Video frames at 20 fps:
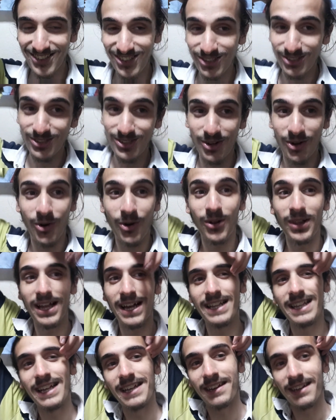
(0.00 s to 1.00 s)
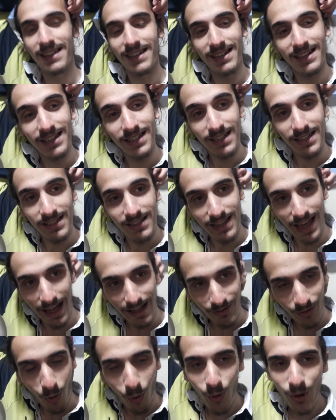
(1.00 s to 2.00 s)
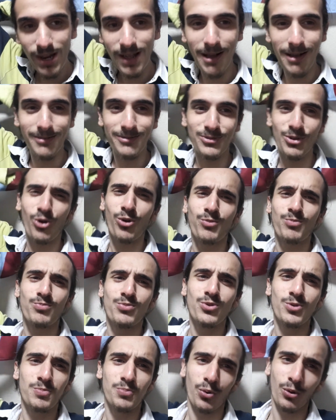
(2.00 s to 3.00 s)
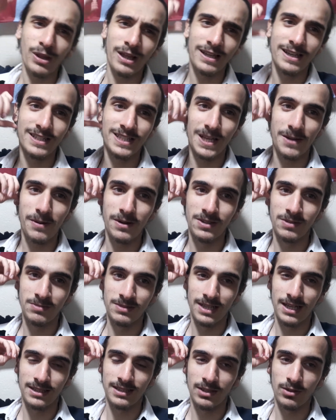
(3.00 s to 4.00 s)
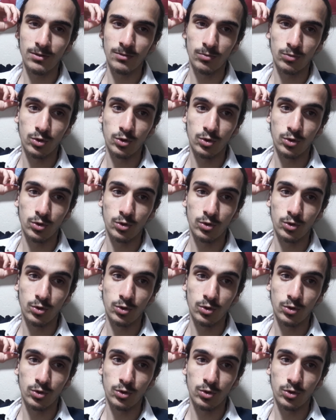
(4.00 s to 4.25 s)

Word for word: Çünkü olaylar yani öyle çok büyük bir olay yaşamadım zaten.